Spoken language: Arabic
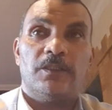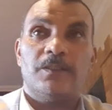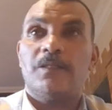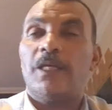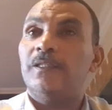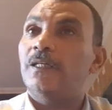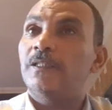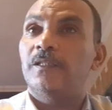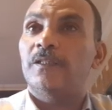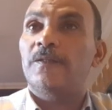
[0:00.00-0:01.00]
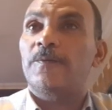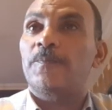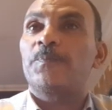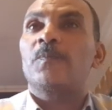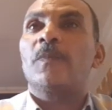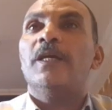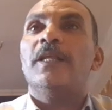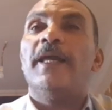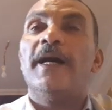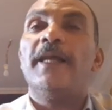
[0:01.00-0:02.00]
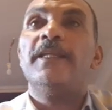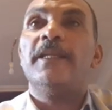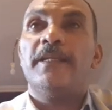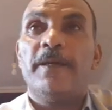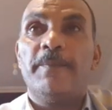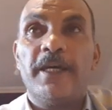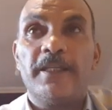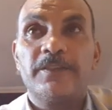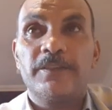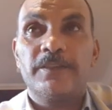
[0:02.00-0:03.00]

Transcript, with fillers: ازاي ده لان النبات